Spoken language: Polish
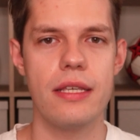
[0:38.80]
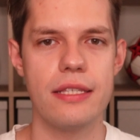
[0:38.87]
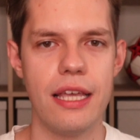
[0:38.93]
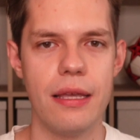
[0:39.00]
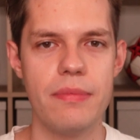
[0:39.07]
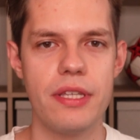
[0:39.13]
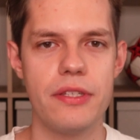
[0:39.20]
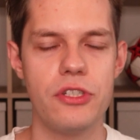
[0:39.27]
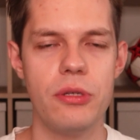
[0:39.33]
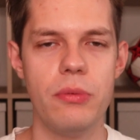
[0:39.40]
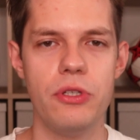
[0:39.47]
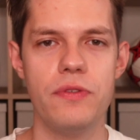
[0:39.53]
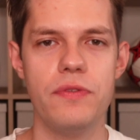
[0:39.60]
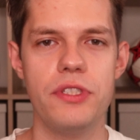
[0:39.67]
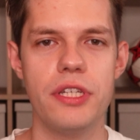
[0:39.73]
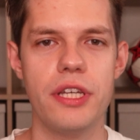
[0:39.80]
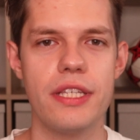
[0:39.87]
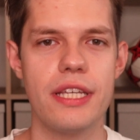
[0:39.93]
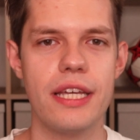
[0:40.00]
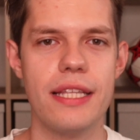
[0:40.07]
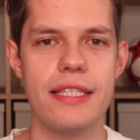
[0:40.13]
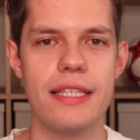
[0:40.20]
Zanim zaczniemy, oczywiście
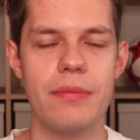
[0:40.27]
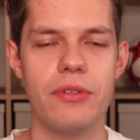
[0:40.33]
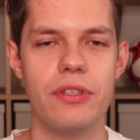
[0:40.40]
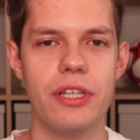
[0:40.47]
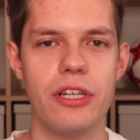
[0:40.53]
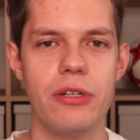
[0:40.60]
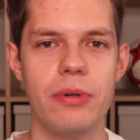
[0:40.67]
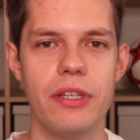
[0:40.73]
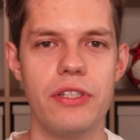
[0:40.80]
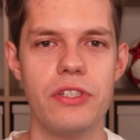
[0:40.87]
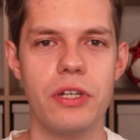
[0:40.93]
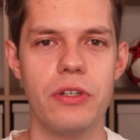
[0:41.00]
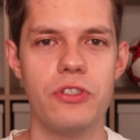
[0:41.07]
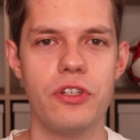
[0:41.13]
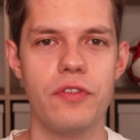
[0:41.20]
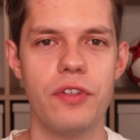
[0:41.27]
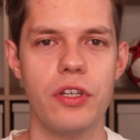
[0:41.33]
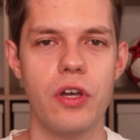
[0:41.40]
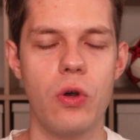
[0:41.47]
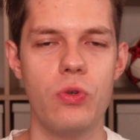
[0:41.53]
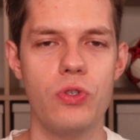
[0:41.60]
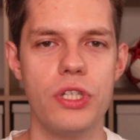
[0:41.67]
zachęcam do tego magicznego
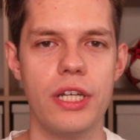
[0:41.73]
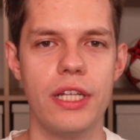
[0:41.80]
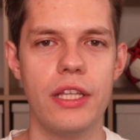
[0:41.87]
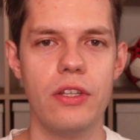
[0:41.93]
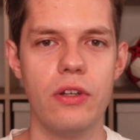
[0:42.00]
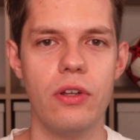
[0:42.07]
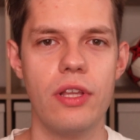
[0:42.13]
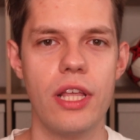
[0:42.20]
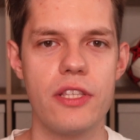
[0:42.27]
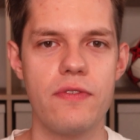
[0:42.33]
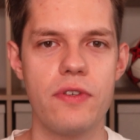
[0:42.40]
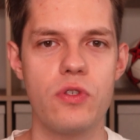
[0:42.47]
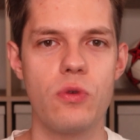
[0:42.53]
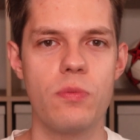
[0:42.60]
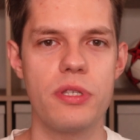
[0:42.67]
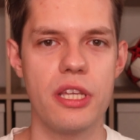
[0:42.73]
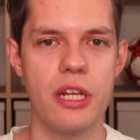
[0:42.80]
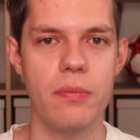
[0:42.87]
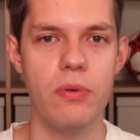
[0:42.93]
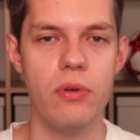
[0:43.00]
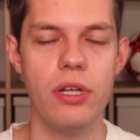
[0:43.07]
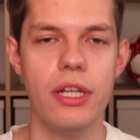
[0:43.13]
czerwonego guzika na dole o nazwie subskrybuj.